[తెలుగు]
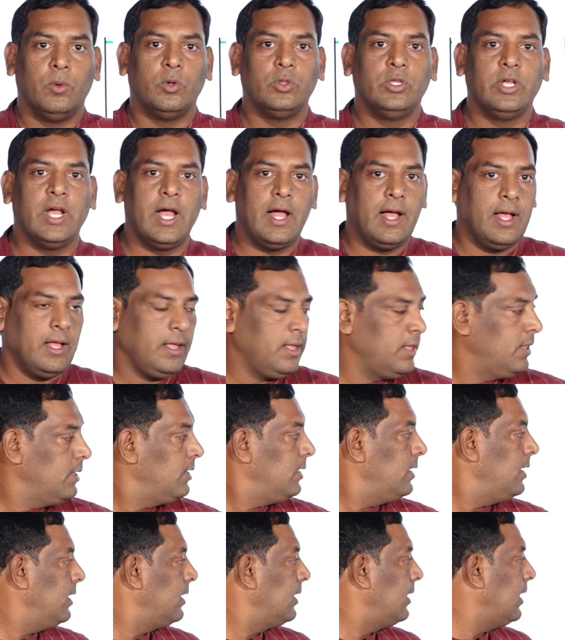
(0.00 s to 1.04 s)
ముందుగా
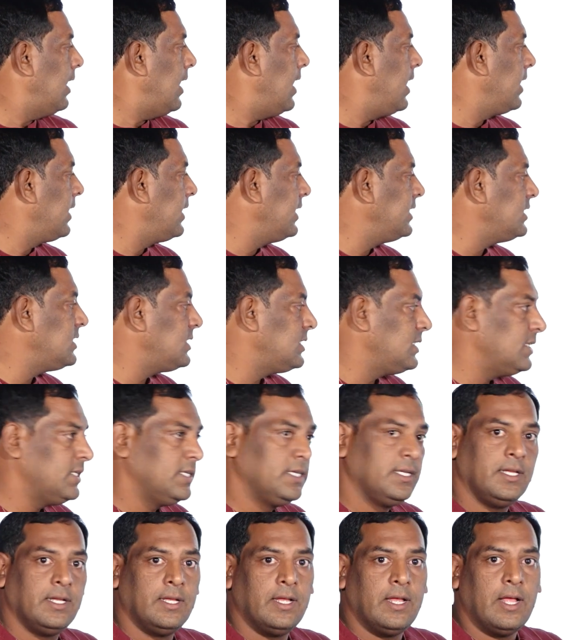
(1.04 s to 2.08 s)
కాంగ్రెస్
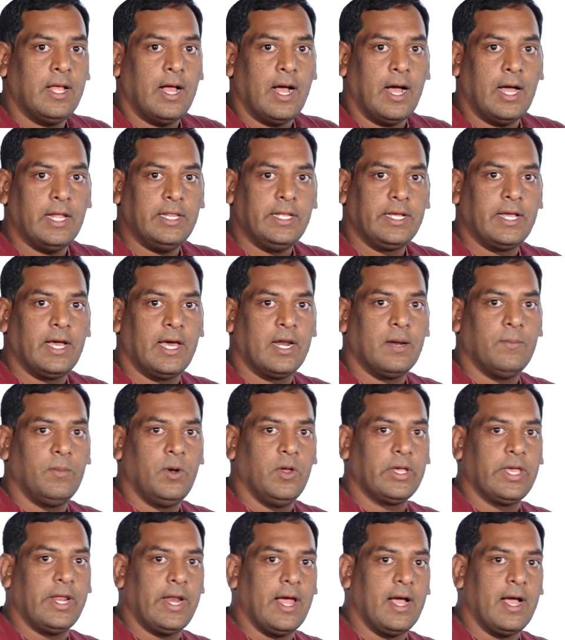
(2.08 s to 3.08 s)
అధికారంలోకి